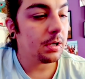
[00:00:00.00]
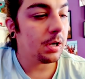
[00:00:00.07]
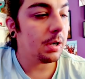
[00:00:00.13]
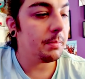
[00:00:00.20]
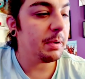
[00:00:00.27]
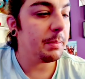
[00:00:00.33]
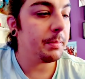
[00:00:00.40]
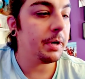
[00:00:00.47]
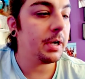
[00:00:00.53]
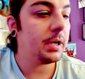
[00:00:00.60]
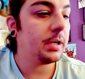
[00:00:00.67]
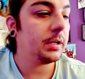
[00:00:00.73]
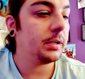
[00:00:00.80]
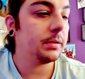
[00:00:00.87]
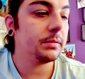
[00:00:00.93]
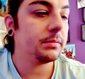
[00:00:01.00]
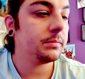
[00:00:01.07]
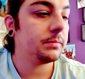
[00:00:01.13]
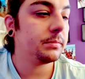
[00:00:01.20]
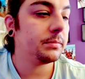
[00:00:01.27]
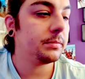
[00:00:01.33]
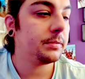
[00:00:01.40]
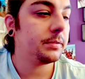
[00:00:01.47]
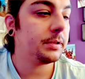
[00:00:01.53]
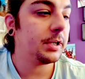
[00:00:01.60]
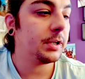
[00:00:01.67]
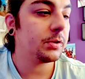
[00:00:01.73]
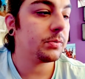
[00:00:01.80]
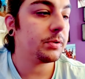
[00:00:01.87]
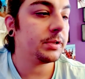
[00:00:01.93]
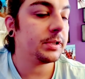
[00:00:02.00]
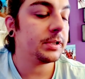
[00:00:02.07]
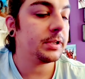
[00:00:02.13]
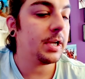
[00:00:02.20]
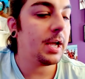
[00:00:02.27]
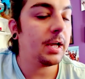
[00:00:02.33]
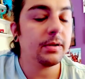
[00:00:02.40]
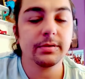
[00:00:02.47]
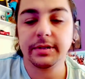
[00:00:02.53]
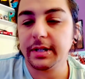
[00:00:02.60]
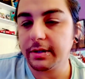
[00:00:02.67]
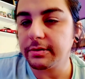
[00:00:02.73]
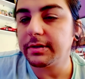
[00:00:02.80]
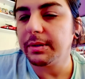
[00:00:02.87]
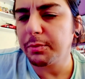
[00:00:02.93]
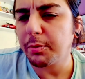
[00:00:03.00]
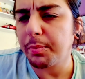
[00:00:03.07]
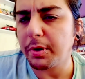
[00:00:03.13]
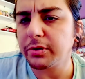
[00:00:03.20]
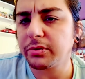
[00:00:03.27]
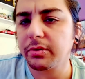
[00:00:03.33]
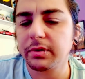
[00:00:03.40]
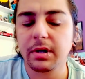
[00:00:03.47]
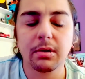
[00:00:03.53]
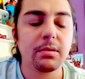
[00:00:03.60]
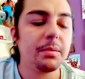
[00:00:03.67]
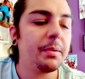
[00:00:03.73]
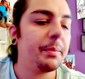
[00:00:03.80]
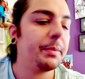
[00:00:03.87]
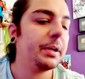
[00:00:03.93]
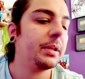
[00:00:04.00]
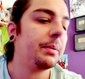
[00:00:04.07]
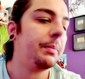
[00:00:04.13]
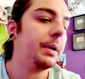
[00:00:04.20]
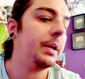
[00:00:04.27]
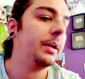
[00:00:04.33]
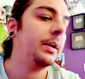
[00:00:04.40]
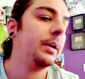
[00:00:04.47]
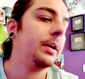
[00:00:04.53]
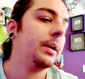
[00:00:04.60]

a minha mãe tem as coisas dela, eu sei que eu sempre posso contar com a minha mãe também.